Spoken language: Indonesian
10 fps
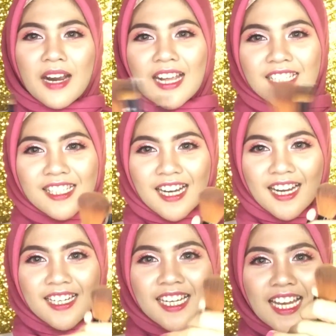brush
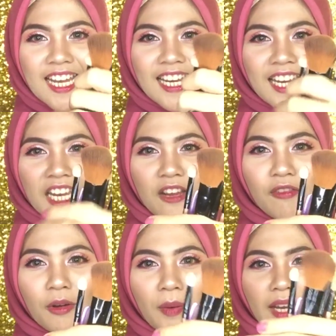trendy ini
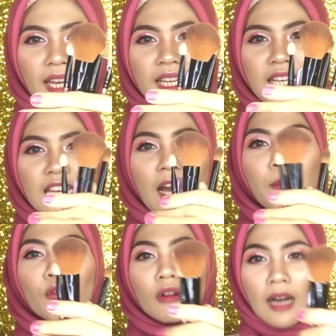Flo pakai ini yang
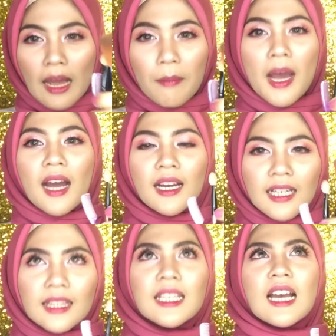murah
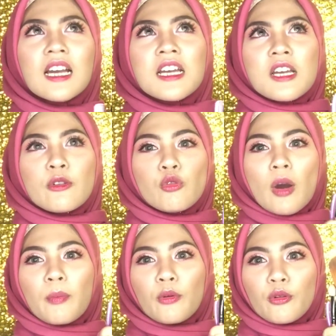banget Yang
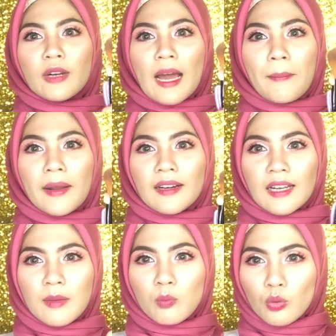28.000
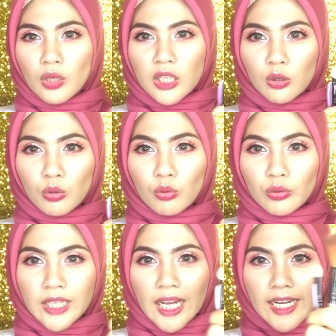itu
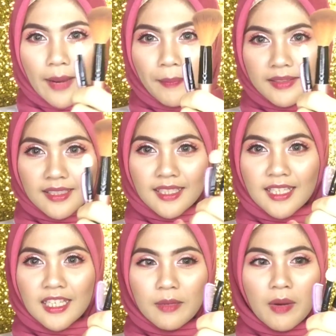udah dapat
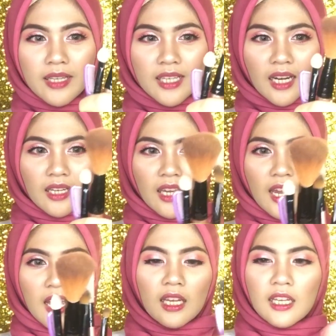segini
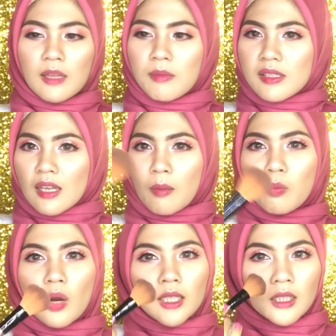banyaknya Ini bisa
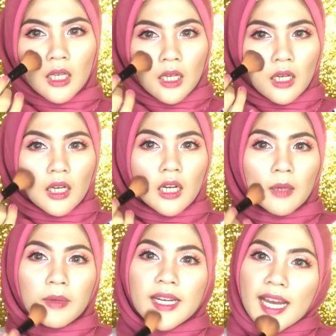buat uh,
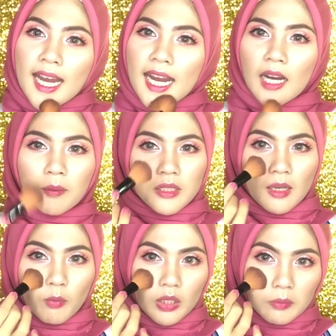bedak,
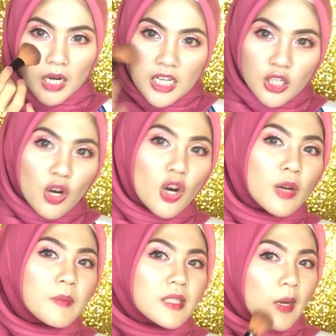bisa buat blush
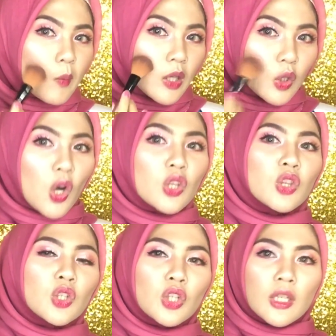on, bisa buat
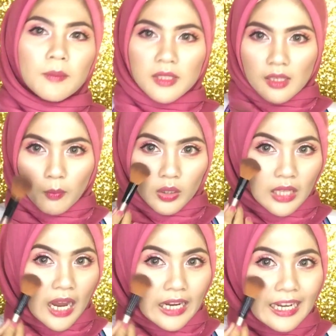contour, bisa buat
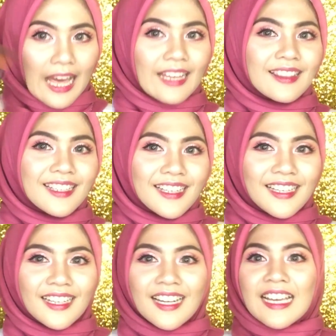
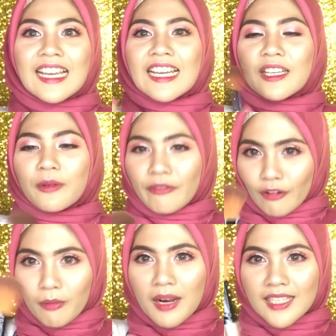highlighter.
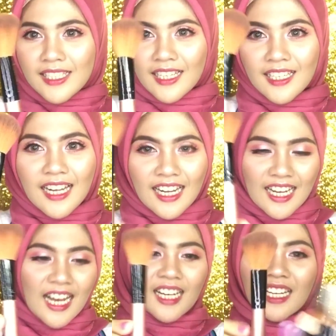Flo belajarnya dari
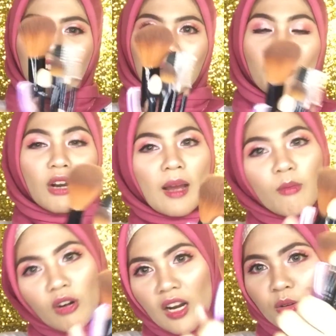yang
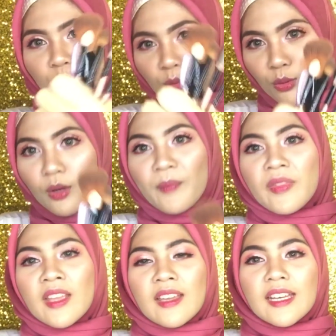murah-murah dulu.
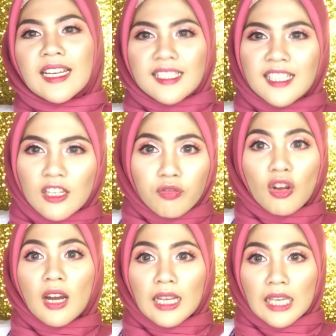Dan di sini Flo
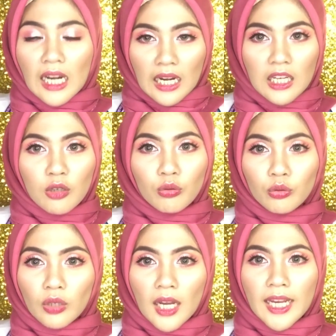nggak nyaranin
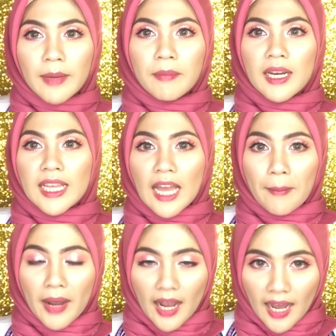untuk kalian beli yang
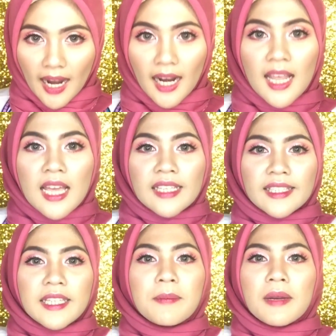mahal.
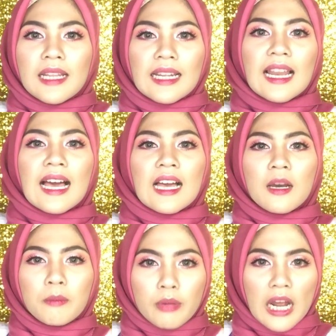Jadi belilah
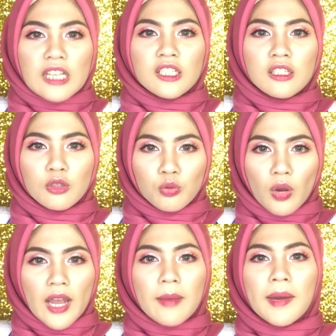brush
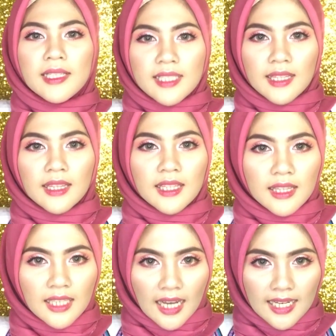sesuai budget
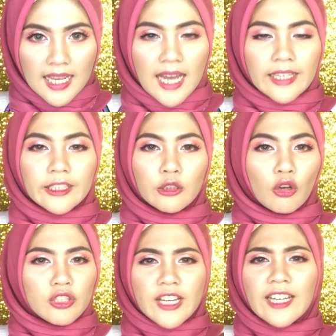kalian gitu
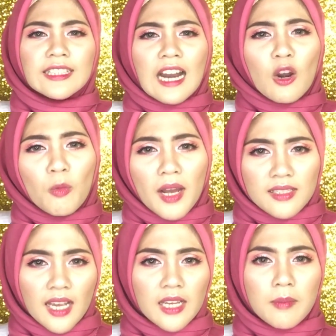loh jangan terlalu
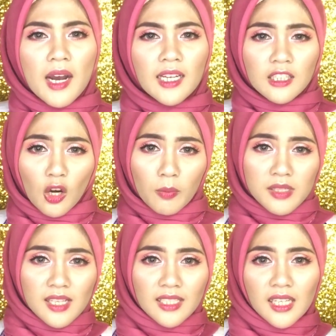maksain banget kalau
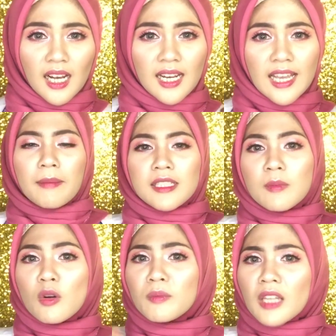misalnya kalian masih
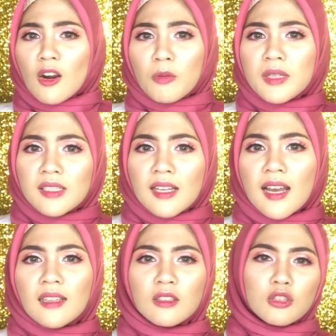belum terlalu
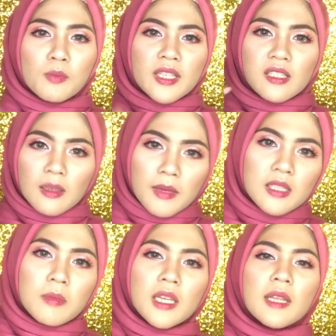bisa terus budgetnya
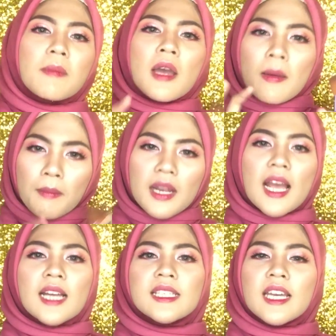masih minim beli
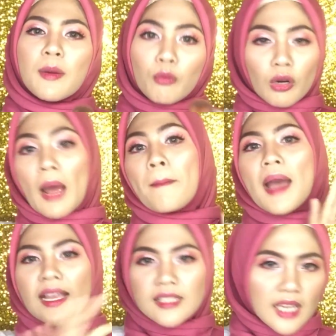aja yang murah
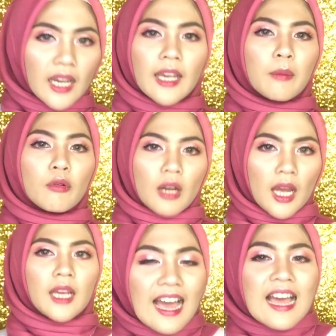banyak yang murah
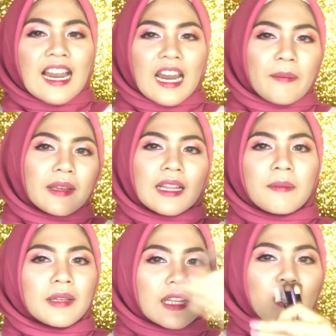
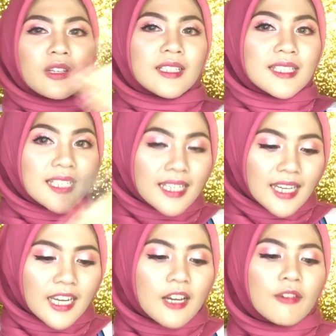lambat-lambat laun
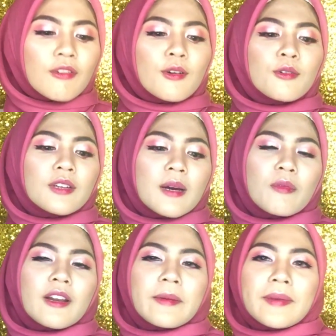kesini Flo udah
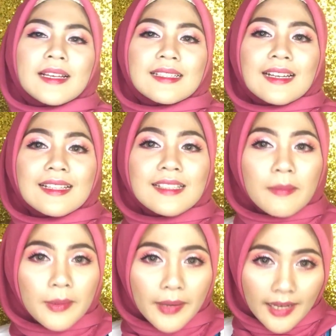mulai penasaran
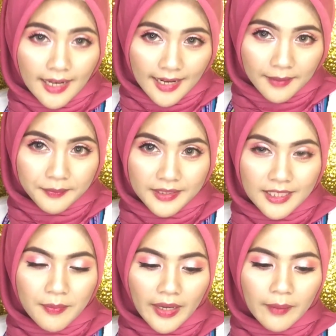sama make up
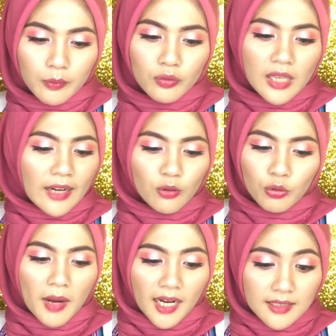jadi make up tuh nyandu
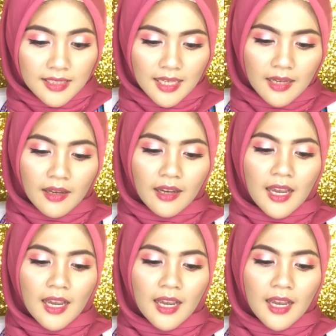banget sih